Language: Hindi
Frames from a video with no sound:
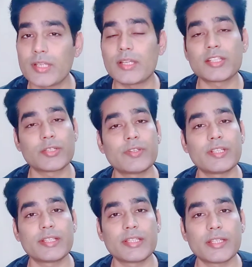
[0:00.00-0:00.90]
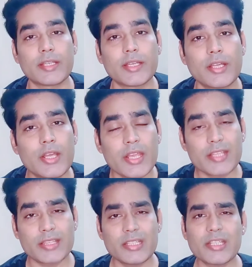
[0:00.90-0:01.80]
गांव के लड़ते हुए दिखते हैं
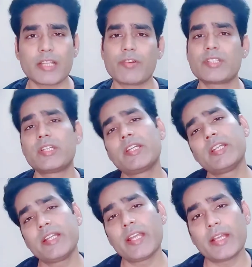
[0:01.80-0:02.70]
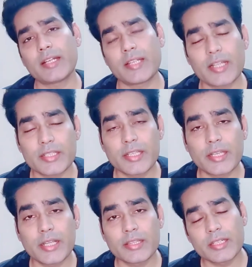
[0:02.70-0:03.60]
इतनी ज्यादा वर्सिटिलिटी एक एक्टर के
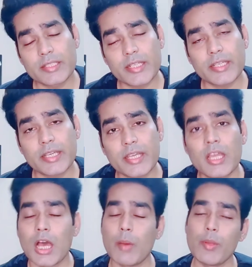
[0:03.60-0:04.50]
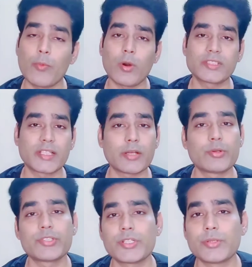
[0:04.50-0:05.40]
देख अंदर देख के हमें बहुत ज्यादा
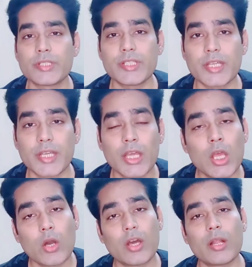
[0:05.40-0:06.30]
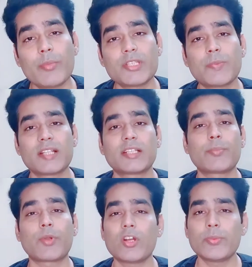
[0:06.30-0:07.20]
खुशी होती है और हमें इस बात का
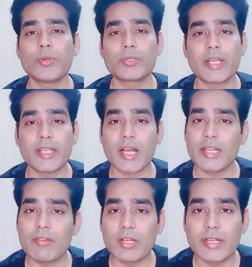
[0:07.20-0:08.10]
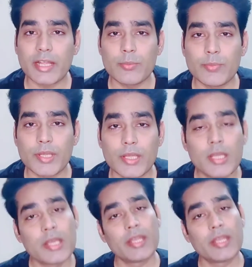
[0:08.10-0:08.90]
प्राउड भी होता है कि आने वाले टाइम पे